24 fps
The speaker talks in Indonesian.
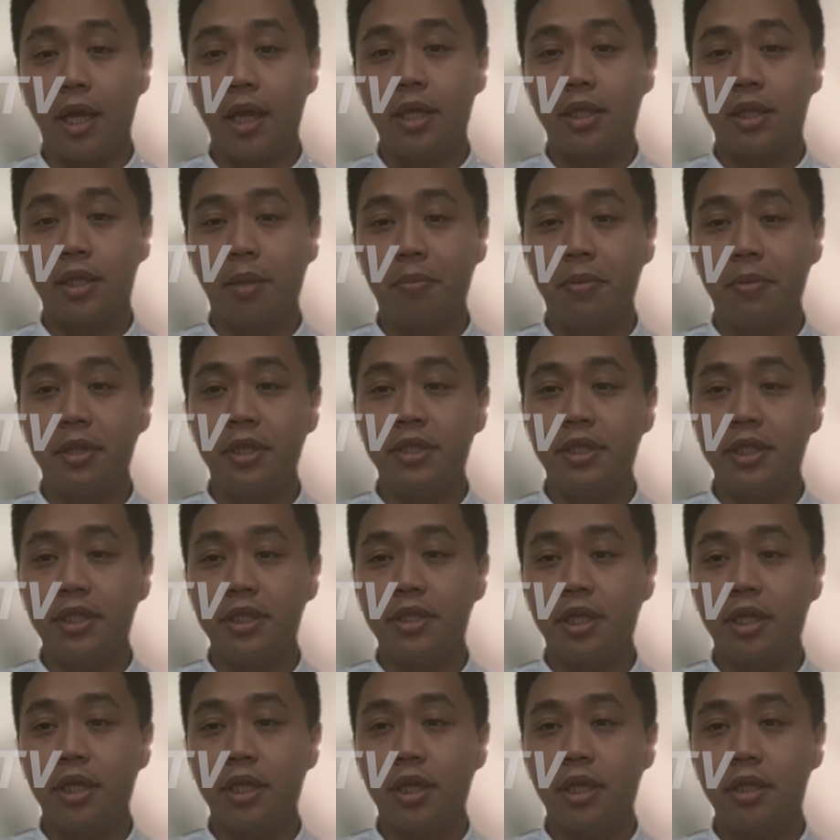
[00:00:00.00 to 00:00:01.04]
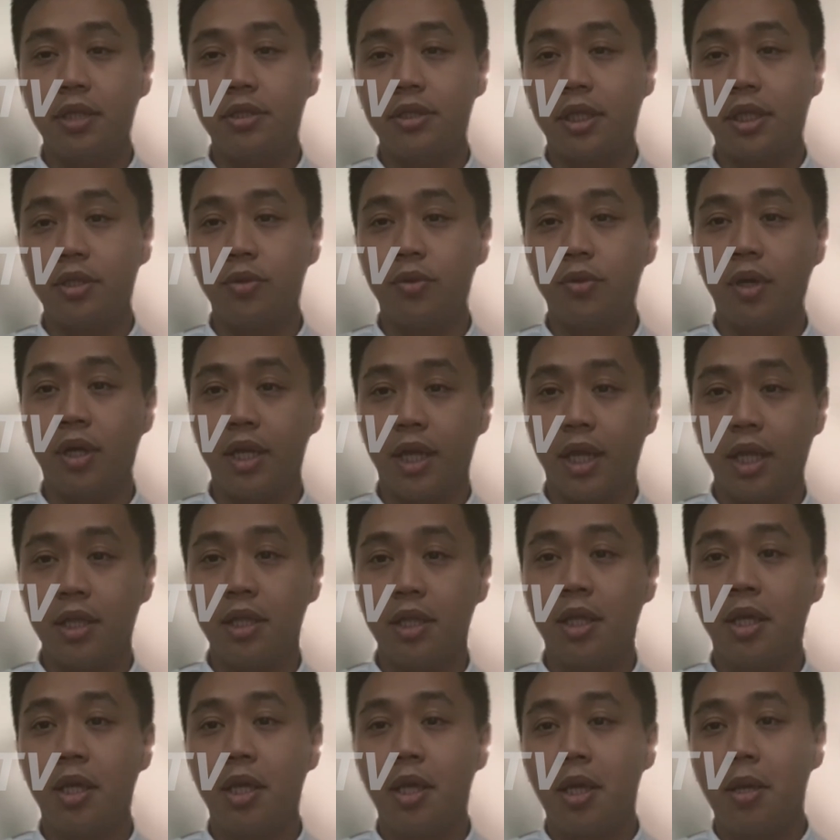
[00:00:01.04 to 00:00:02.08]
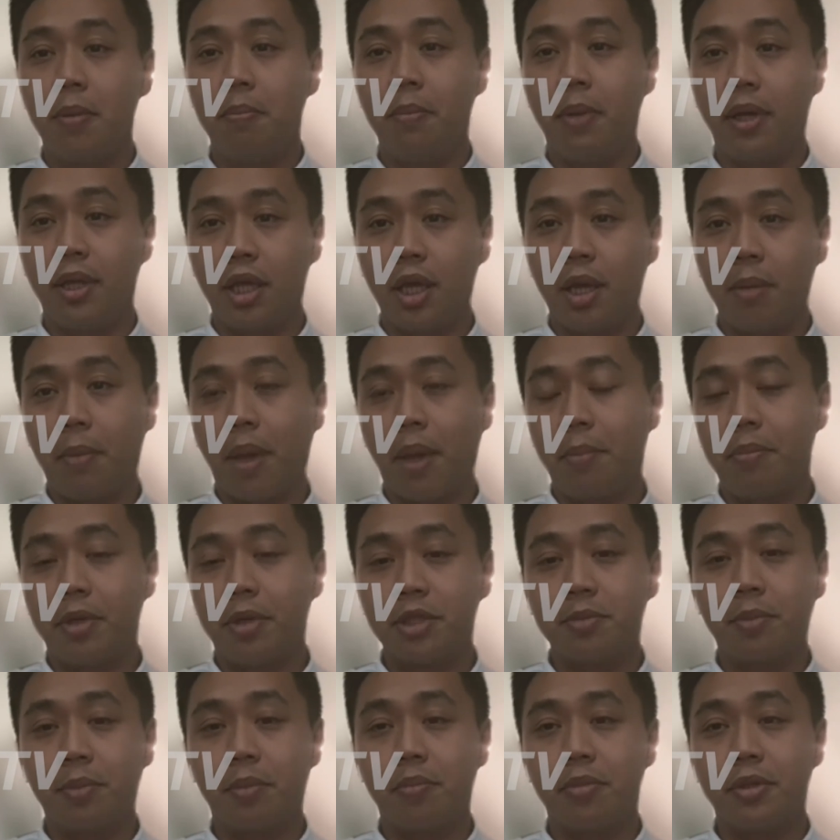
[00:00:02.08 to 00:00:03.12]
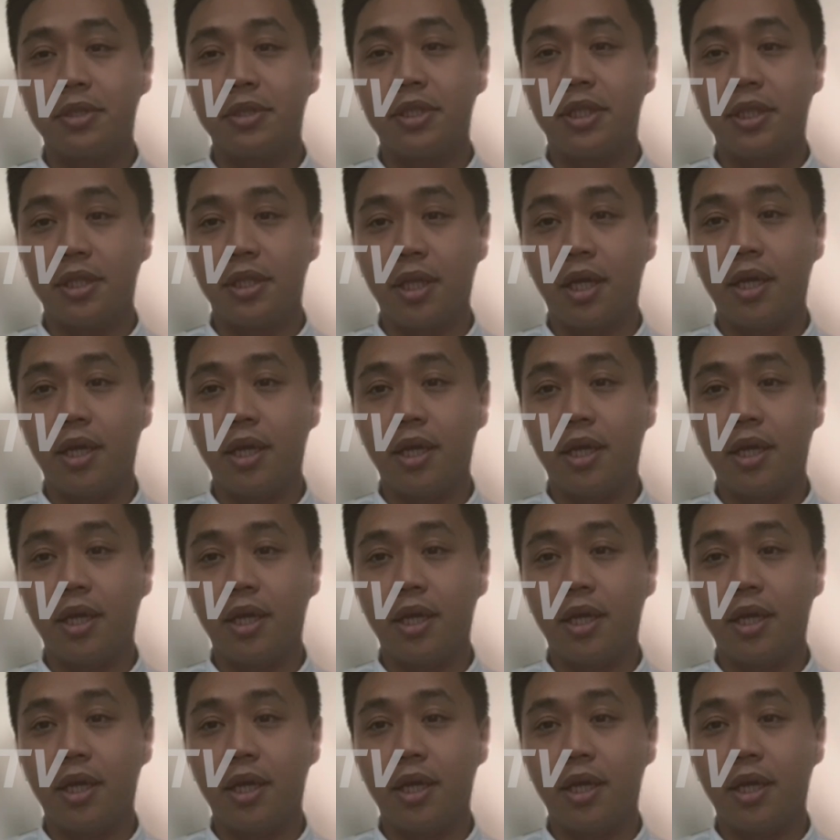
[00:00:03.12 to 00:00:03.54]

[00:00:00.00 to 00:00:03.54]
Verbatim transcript: yang naik, tapi di sini saya saya juga lihat banyak members-members